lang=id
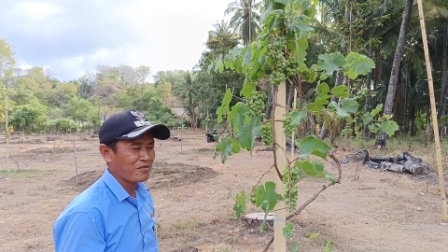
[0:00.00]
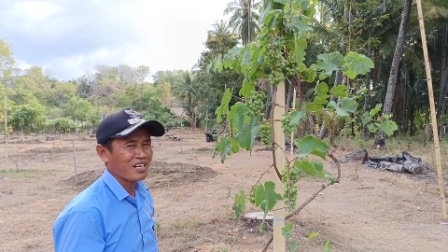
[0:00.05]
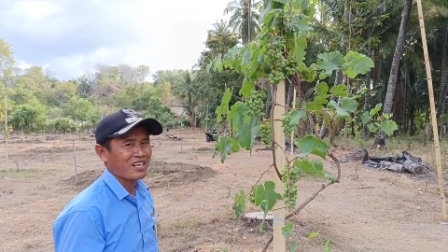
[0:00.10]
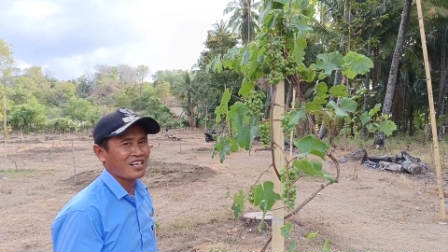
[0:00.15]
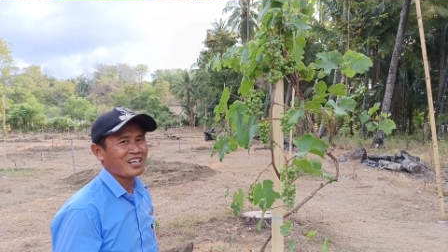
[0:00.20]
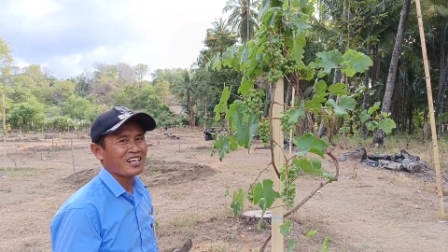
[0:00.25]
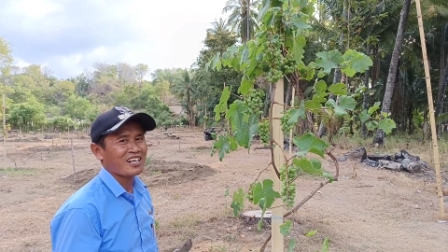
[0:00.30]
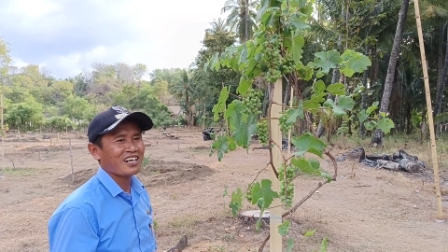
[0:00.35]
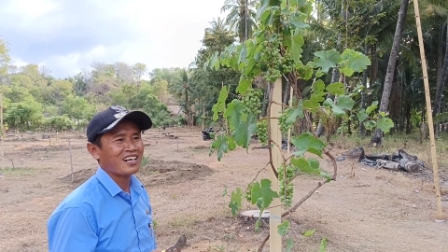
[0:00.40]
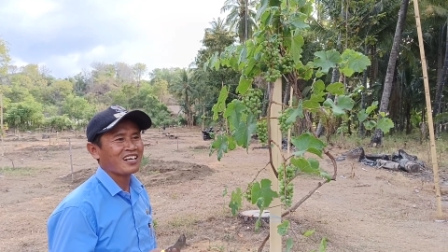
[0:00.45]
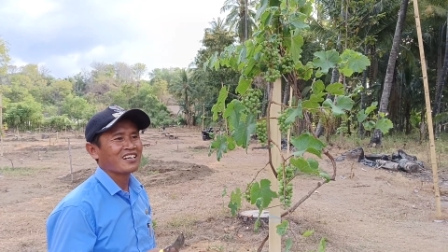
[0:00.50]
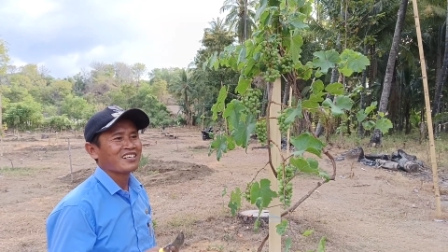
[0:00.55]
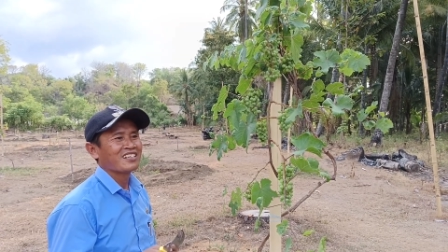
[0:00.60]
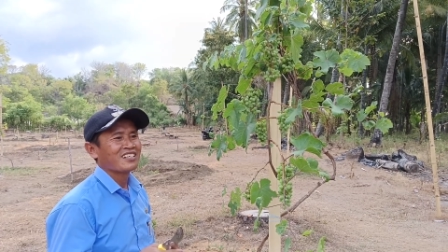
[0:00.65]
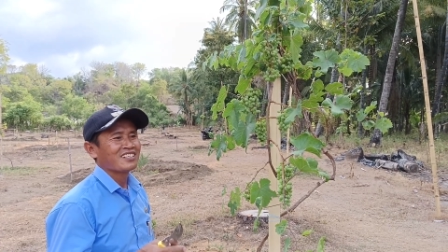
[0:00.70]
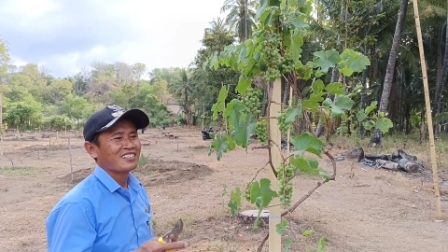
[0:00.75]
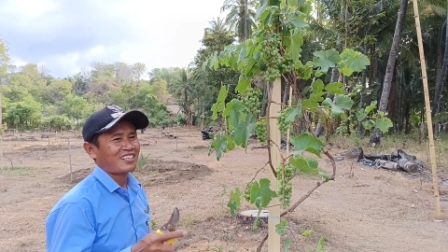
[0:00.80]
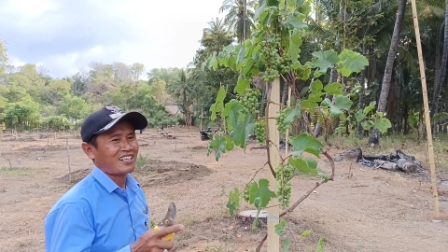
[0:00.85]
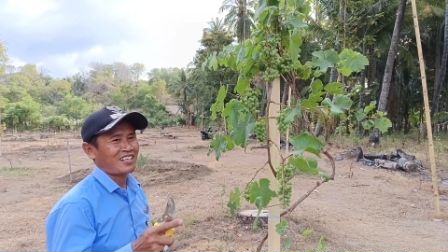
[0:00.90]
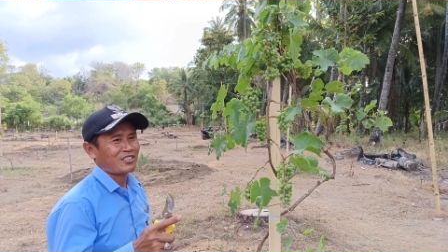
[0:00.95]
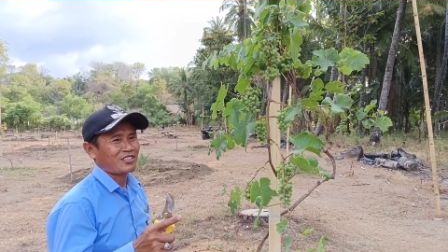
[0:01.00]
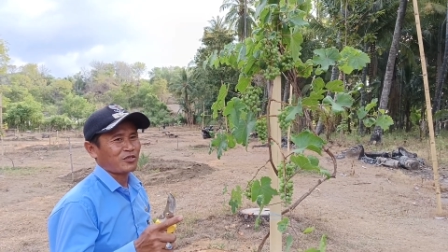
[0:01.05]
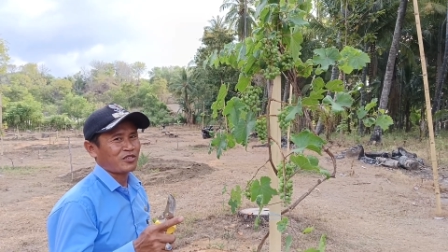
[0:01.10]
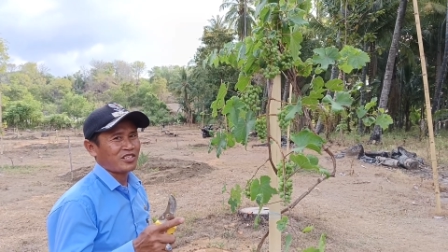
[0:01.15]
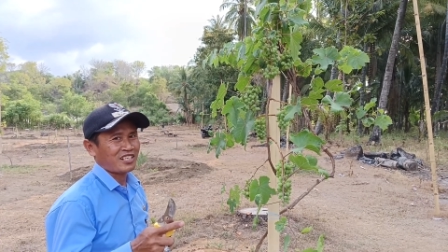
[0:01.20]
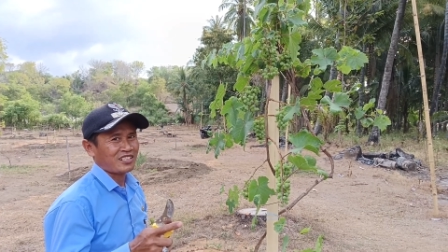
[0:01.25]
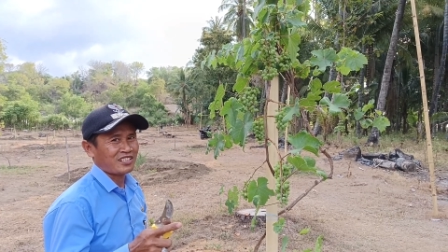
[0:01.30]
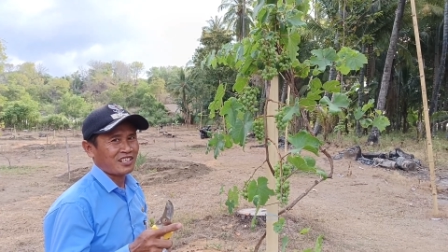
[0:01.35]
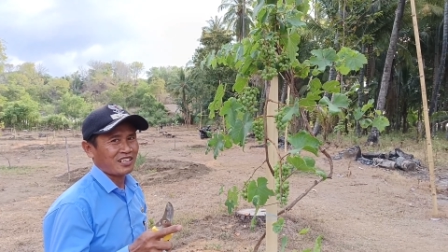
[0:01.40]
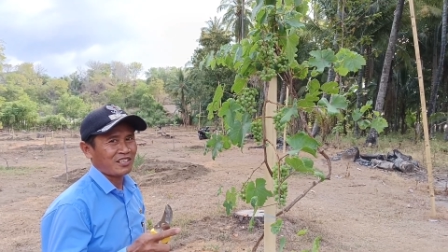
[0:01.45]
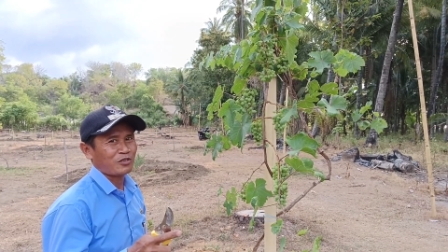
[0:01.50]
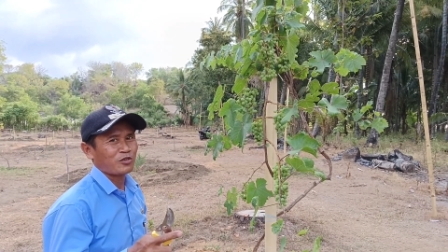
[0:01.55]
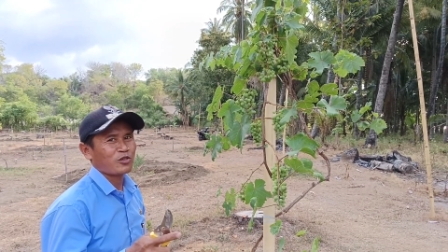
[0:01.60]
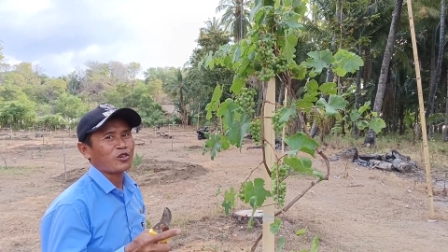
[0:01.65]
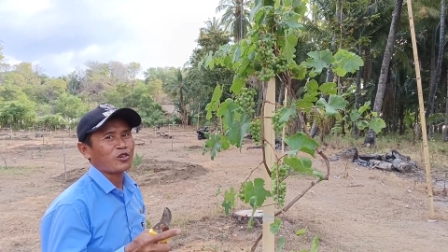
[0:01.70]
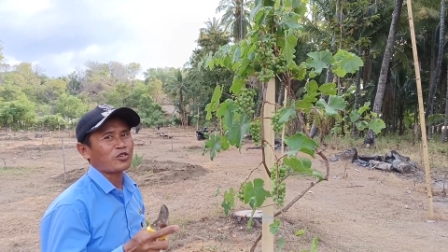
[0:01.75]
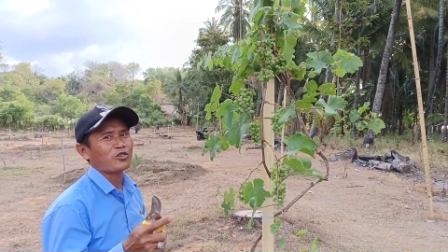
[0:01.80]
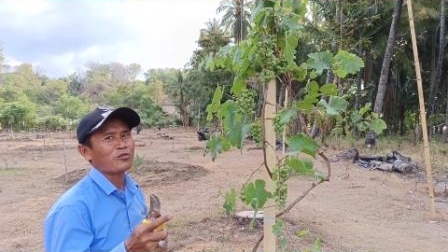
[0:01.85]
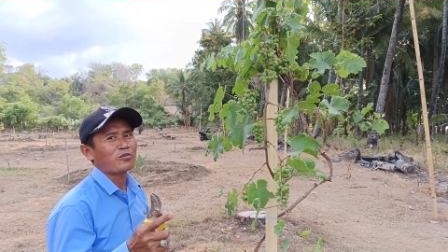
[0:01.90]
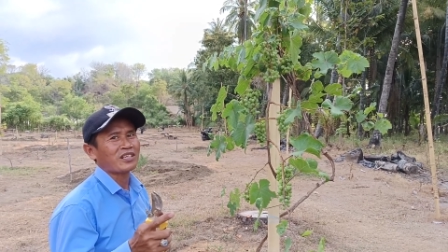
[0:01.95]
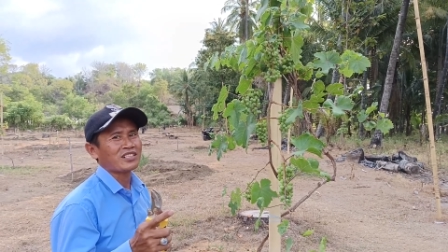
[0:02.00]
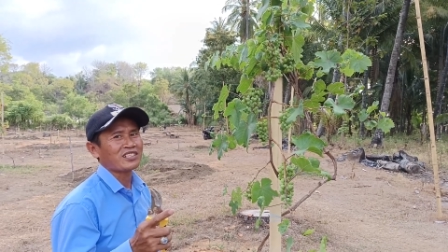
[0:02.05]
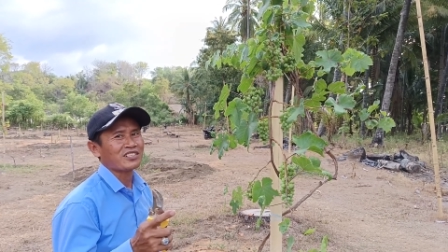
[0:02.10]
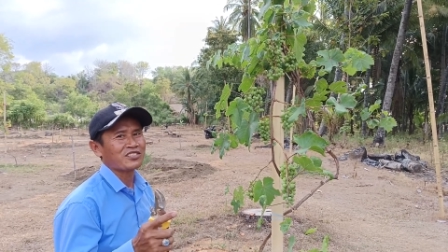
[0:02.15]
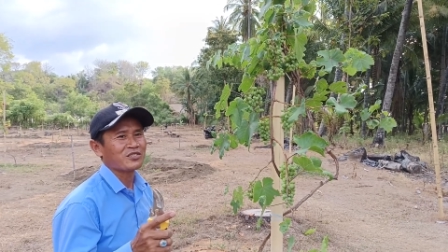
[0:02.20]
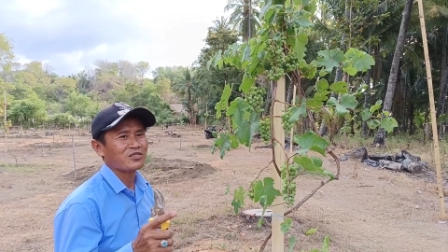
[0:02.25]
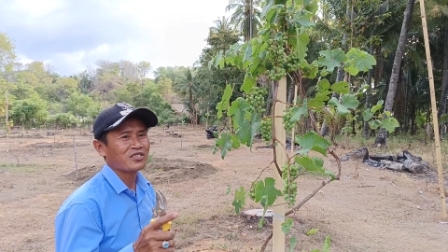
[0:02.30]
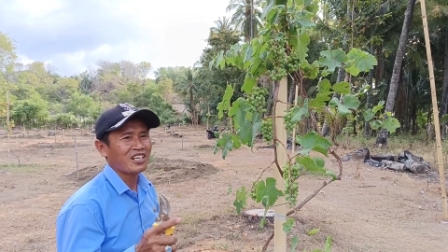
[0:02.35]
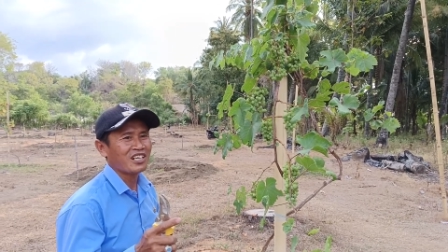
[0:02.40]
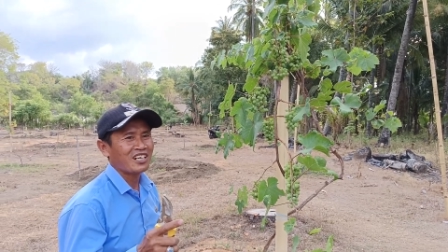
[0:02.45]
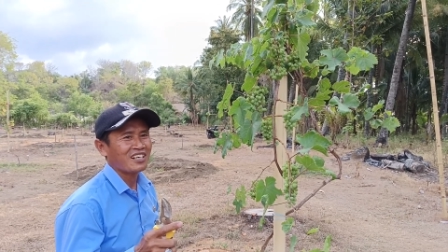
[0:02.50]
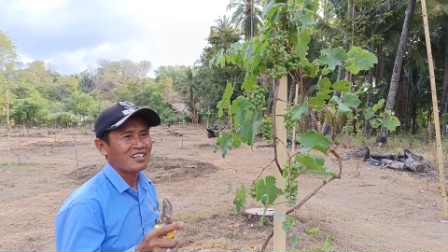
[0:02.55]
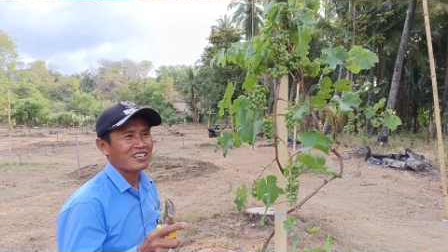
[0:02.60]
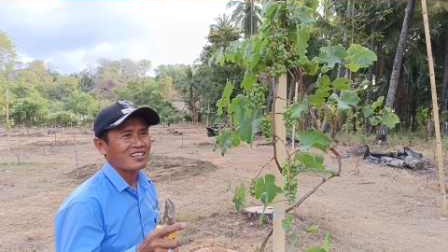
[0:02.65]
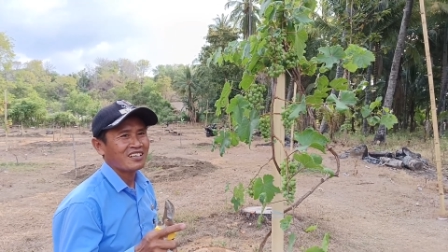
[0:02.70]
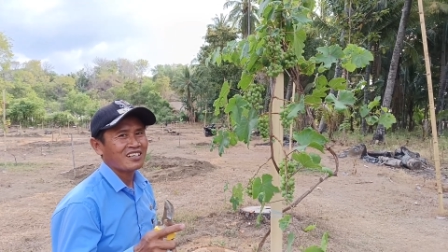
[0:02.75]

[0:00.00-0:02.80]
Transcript: maka 100 hektar itu otomatis juga